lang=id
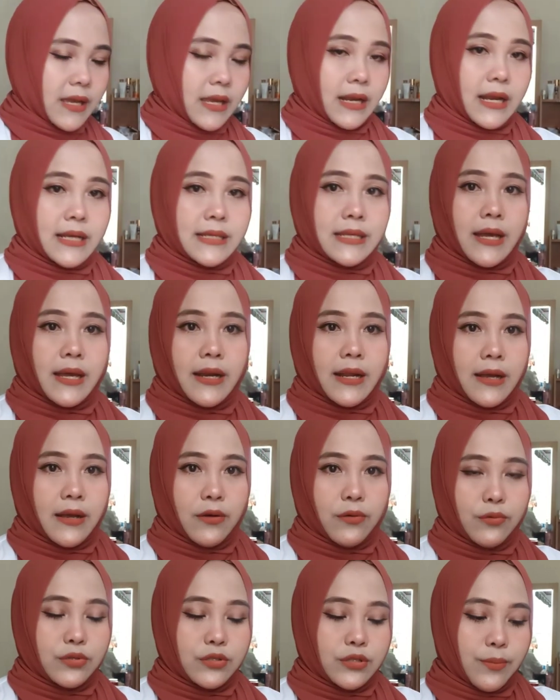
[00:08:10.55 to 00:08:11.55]
baiklah
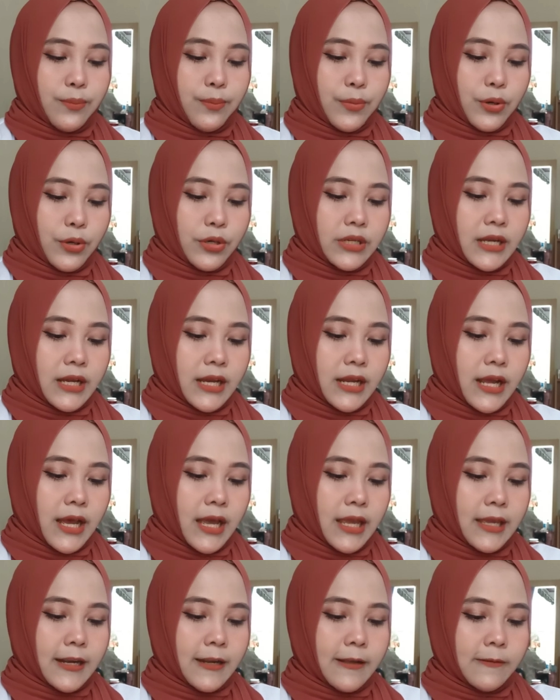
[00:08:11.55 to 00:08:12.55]
sekarang aku semprot dengan
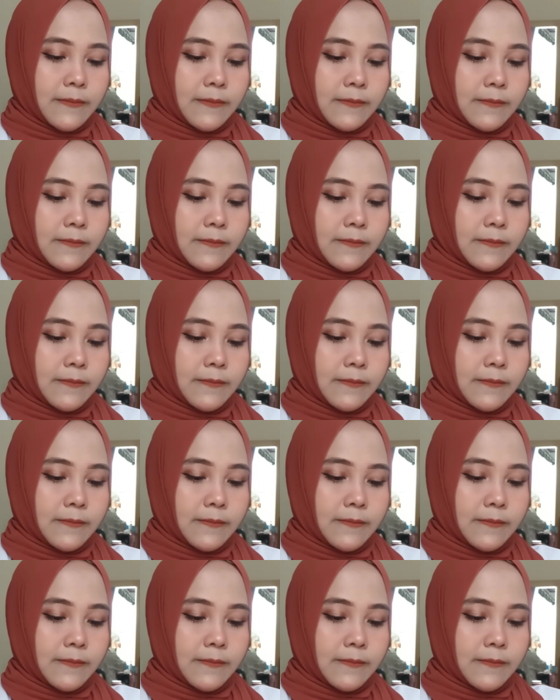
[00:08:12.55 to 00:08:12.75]
air